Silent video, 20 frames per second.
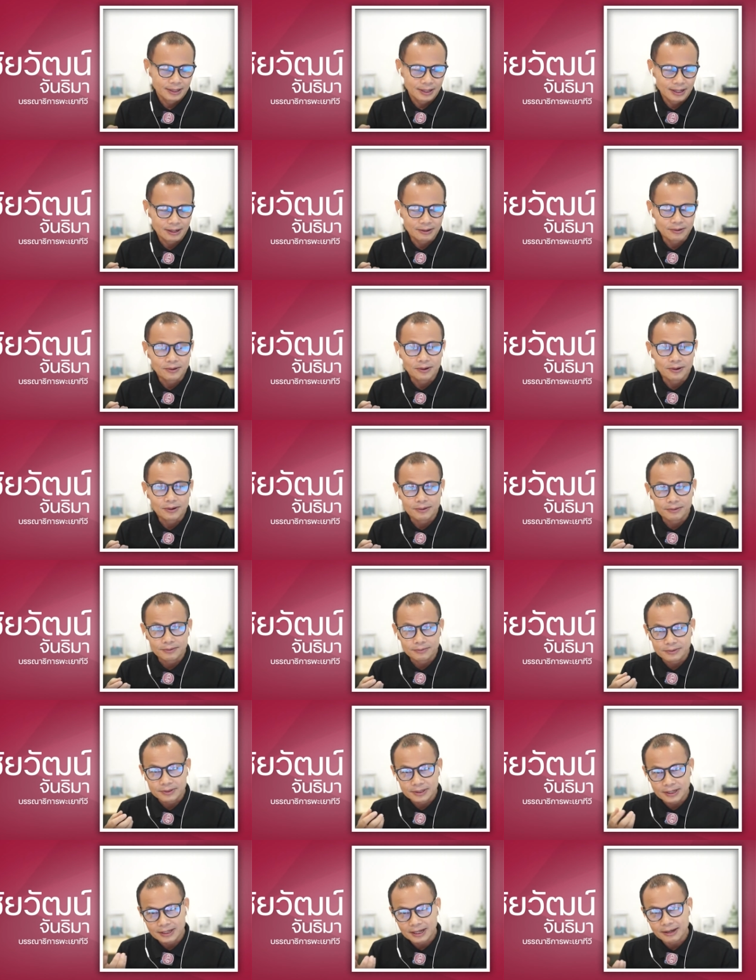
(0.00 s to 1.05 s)
และก็
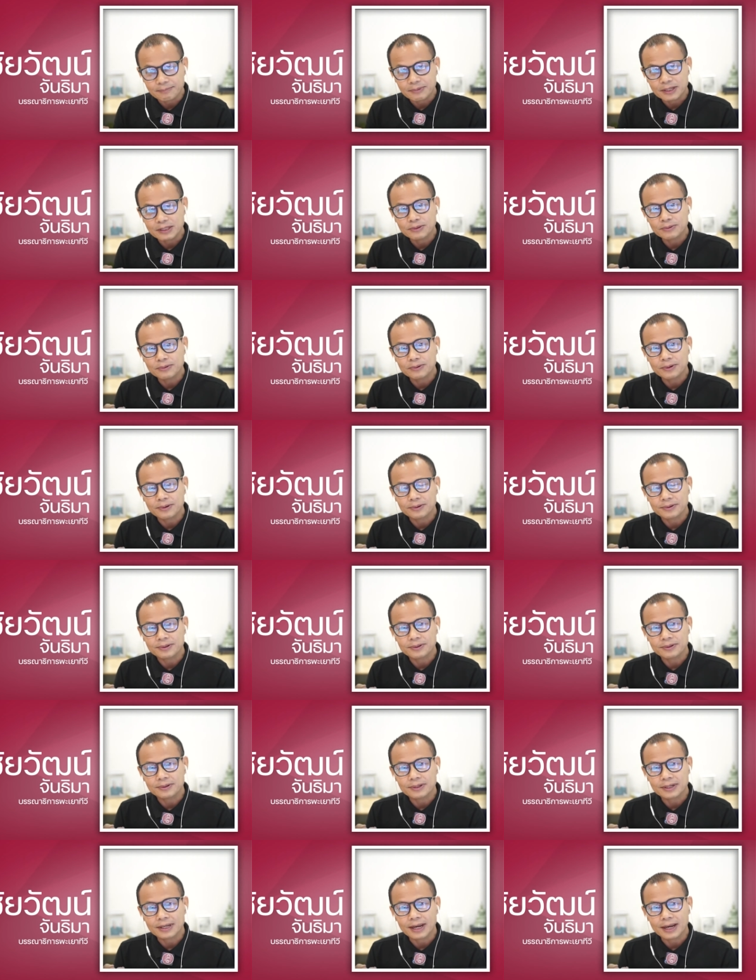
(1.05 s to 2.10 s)
จะนำไปสู่ของ
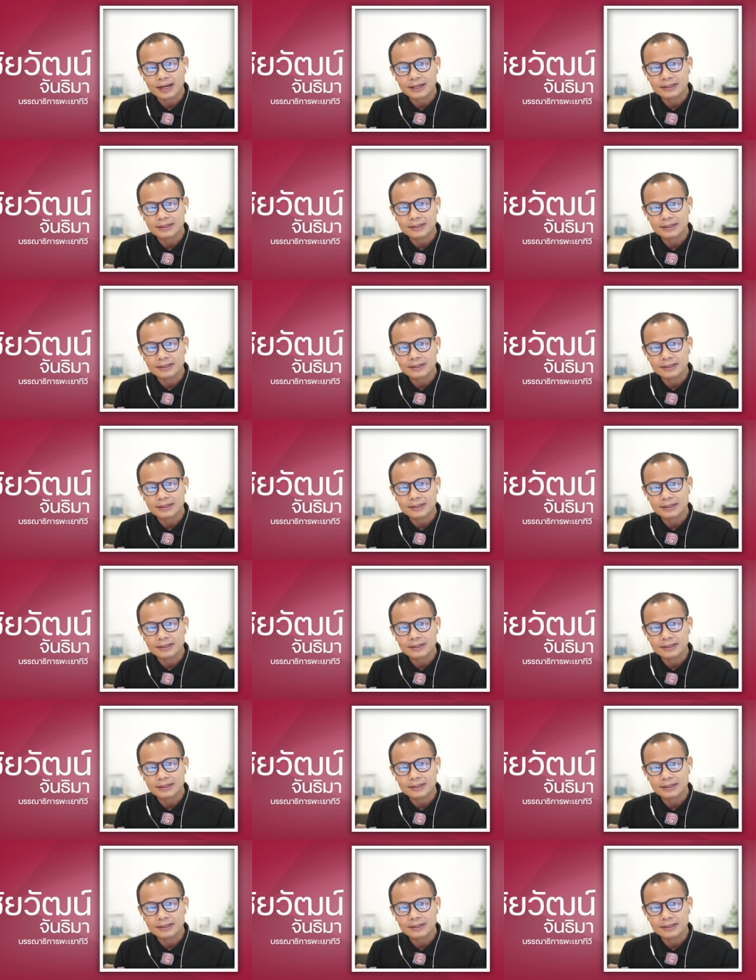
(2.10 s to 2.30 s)
การ